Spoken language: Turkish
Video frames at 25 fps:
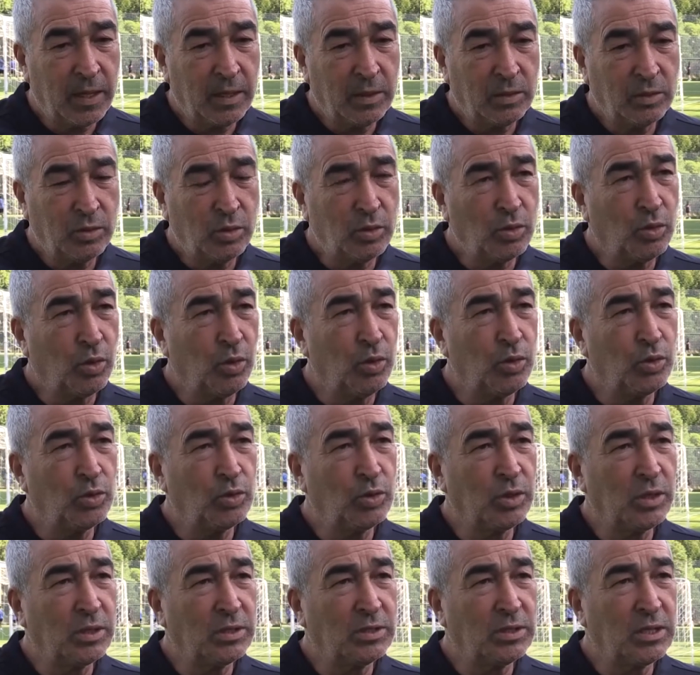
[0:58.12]
Türk
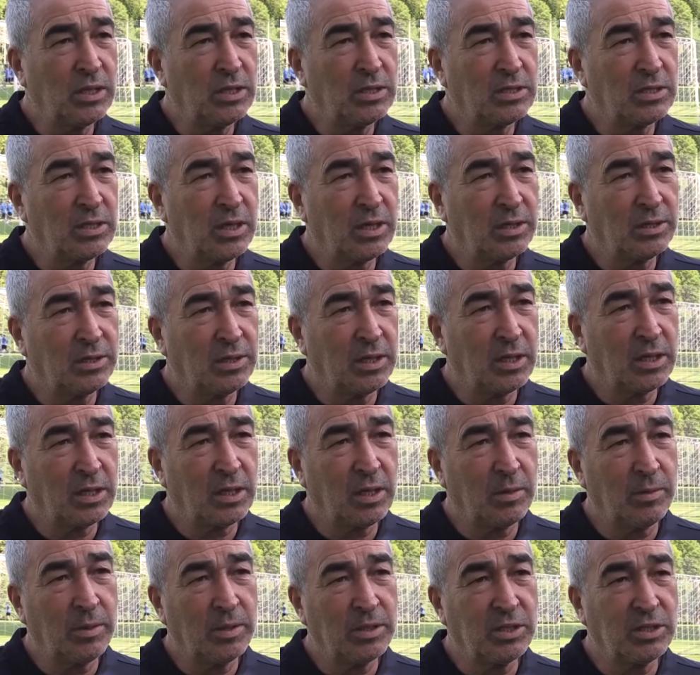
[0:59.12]
oyuncuların sayısını arttırarak
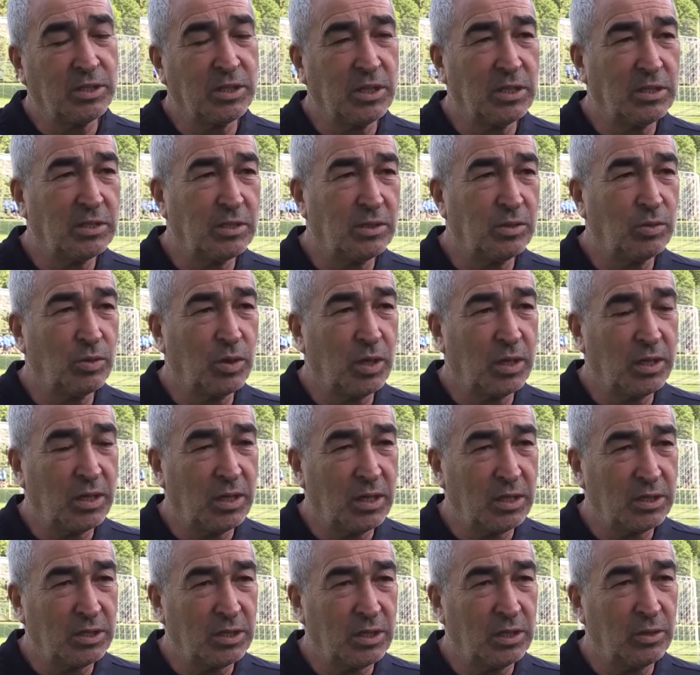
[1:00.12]
yabancı sayısını yukarıdan
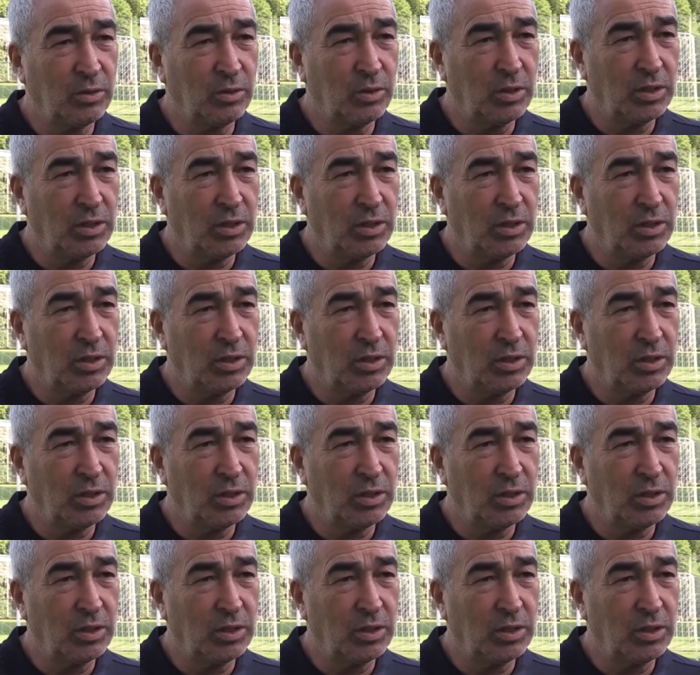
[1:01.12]
aşağıya doğru